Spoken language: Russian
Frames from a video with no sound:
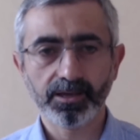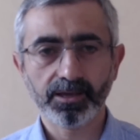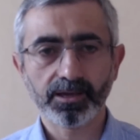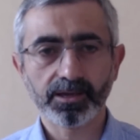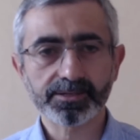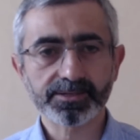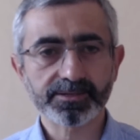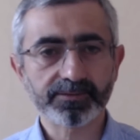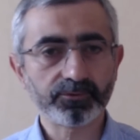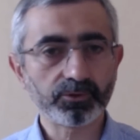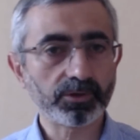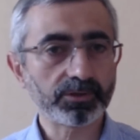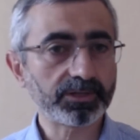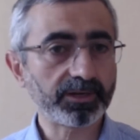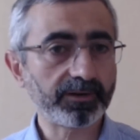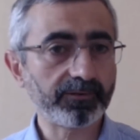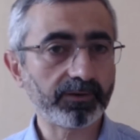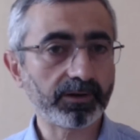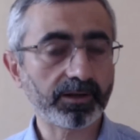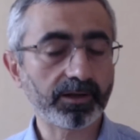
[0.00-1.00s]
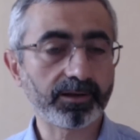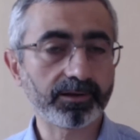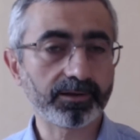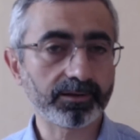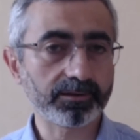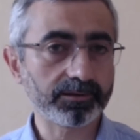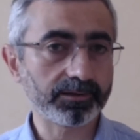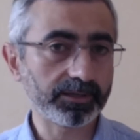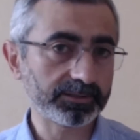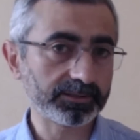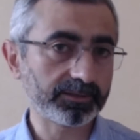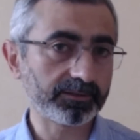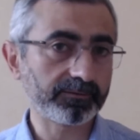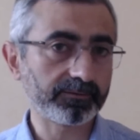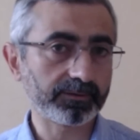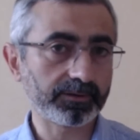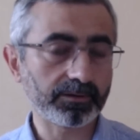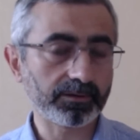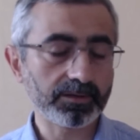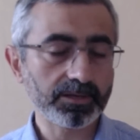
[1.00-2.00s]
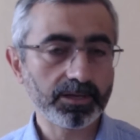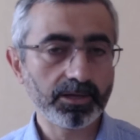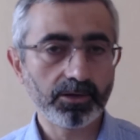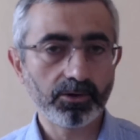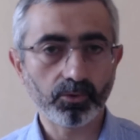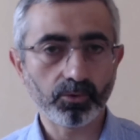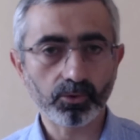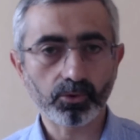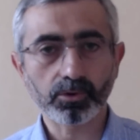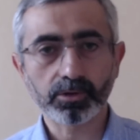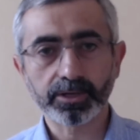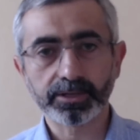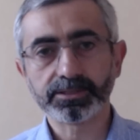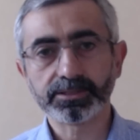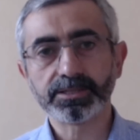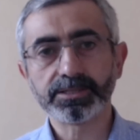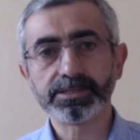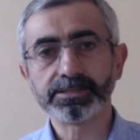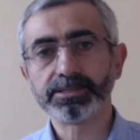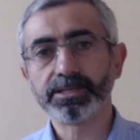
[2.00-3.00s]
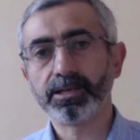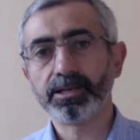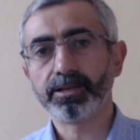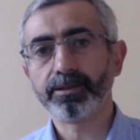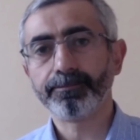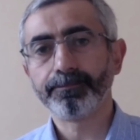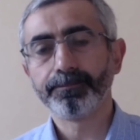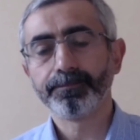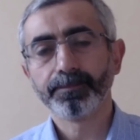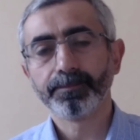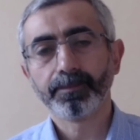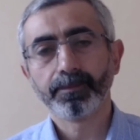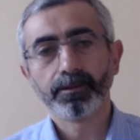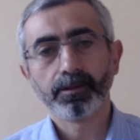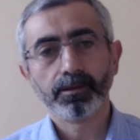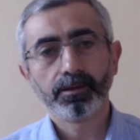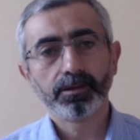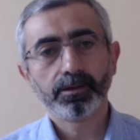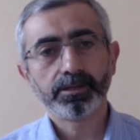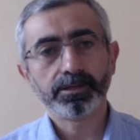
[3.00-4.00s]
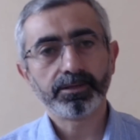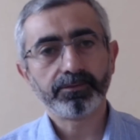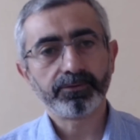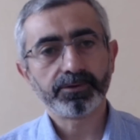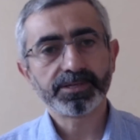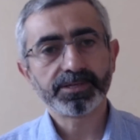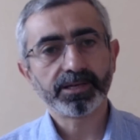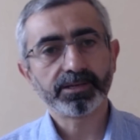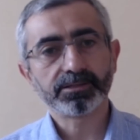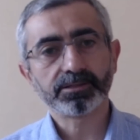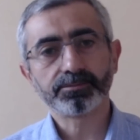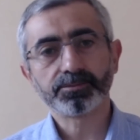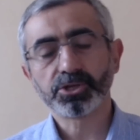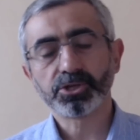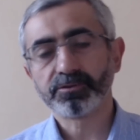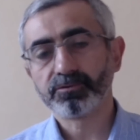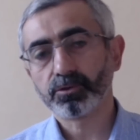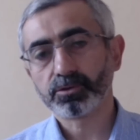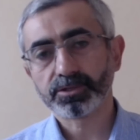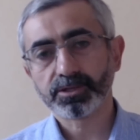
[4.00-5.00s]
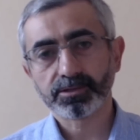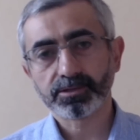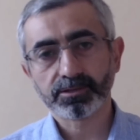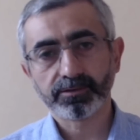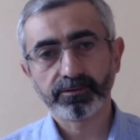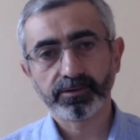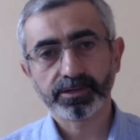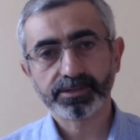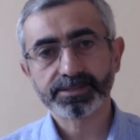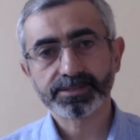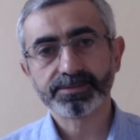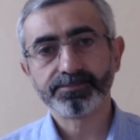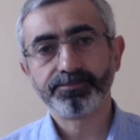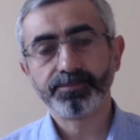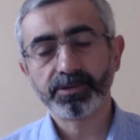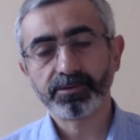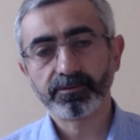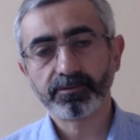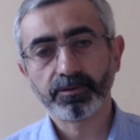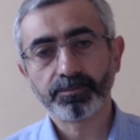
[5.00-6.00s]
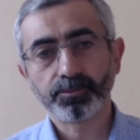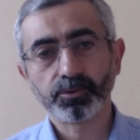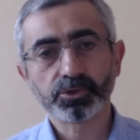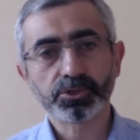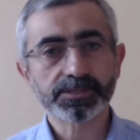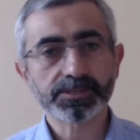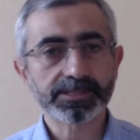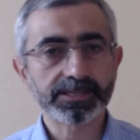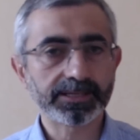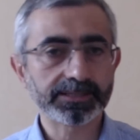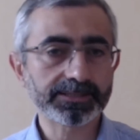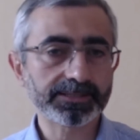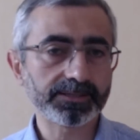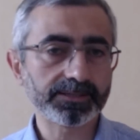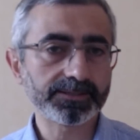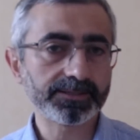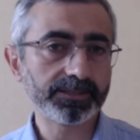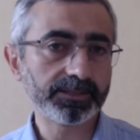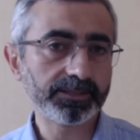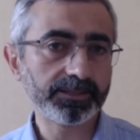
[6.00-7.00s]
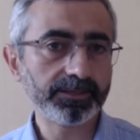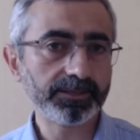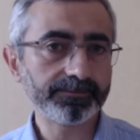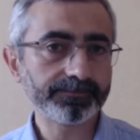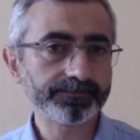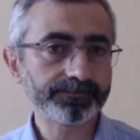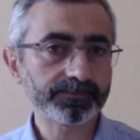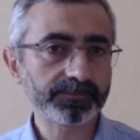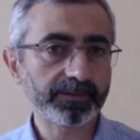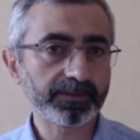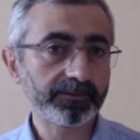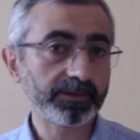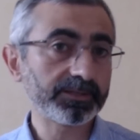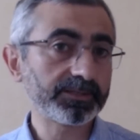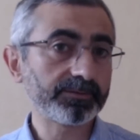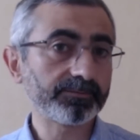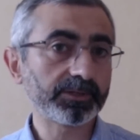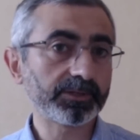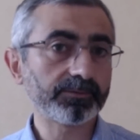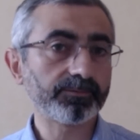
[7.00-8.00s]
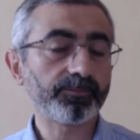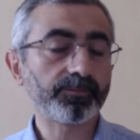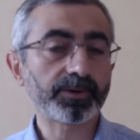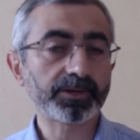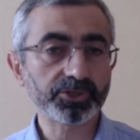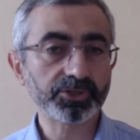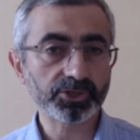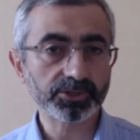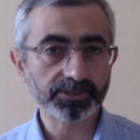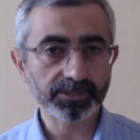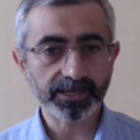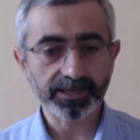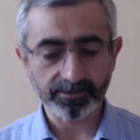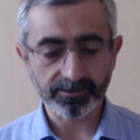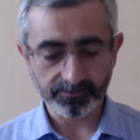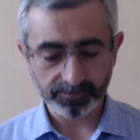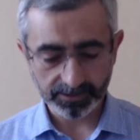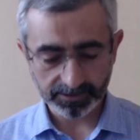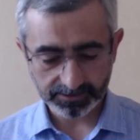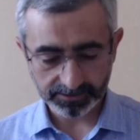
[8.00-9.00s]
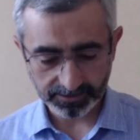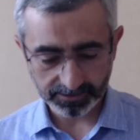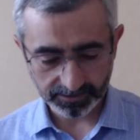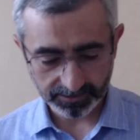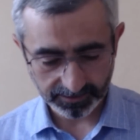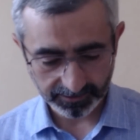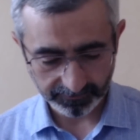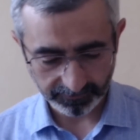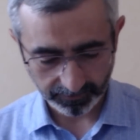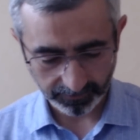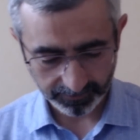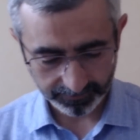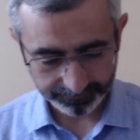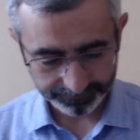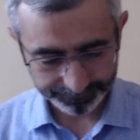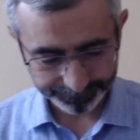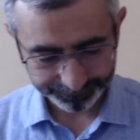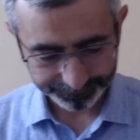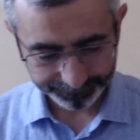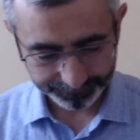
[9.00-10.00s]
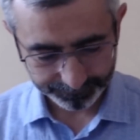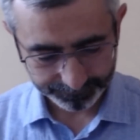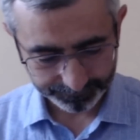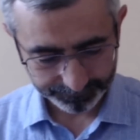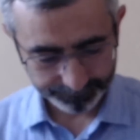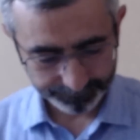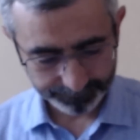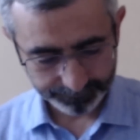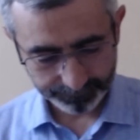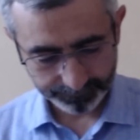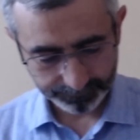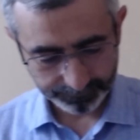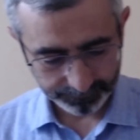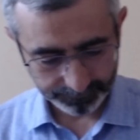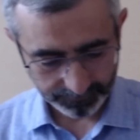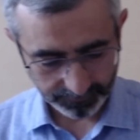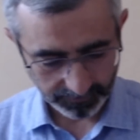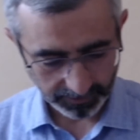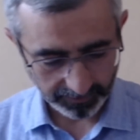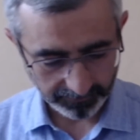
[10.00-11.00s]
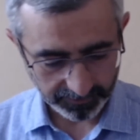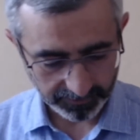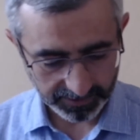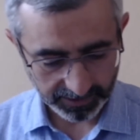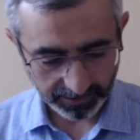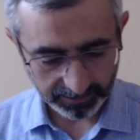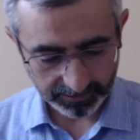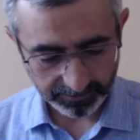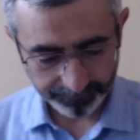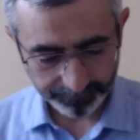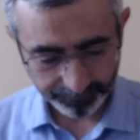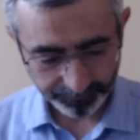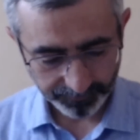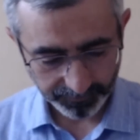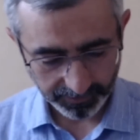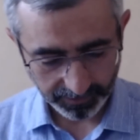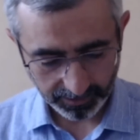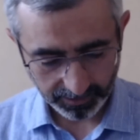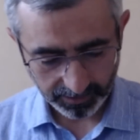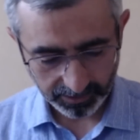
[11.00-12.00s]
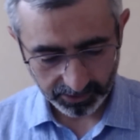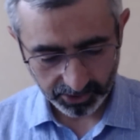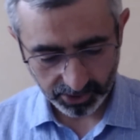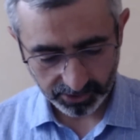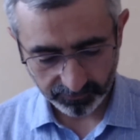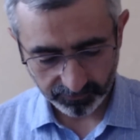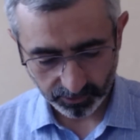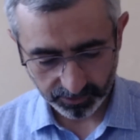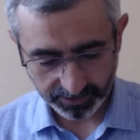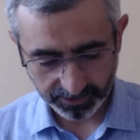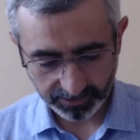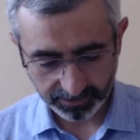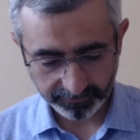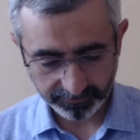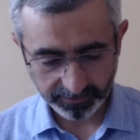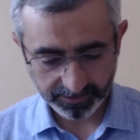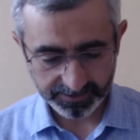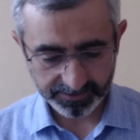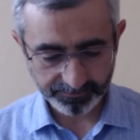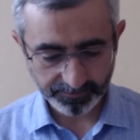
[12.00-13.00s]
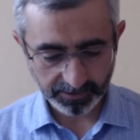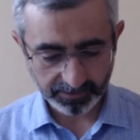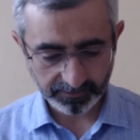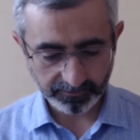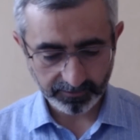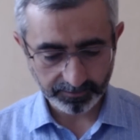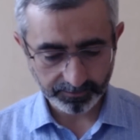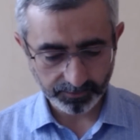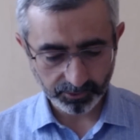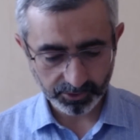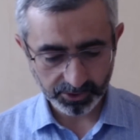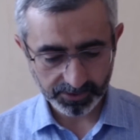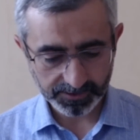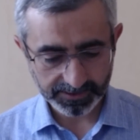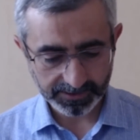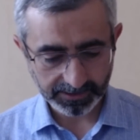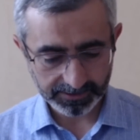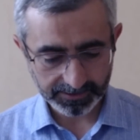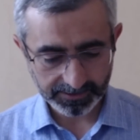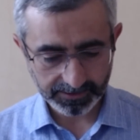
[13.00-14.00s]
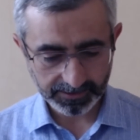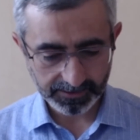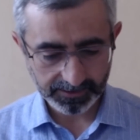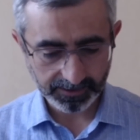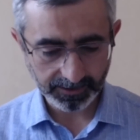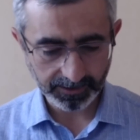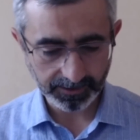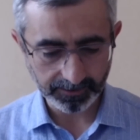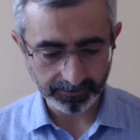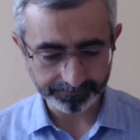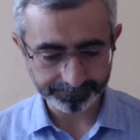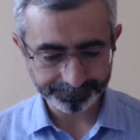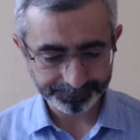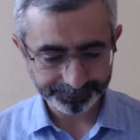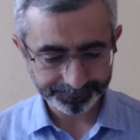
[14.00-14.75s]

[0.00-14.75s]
Основной отрывок э, этого урока, этой недели, Ефесянам 4 глава с 1 по 16 стихи. Давайте мы прочитаем этот отрывок. Ефесянам 4 глава с 1 по 16 стихи.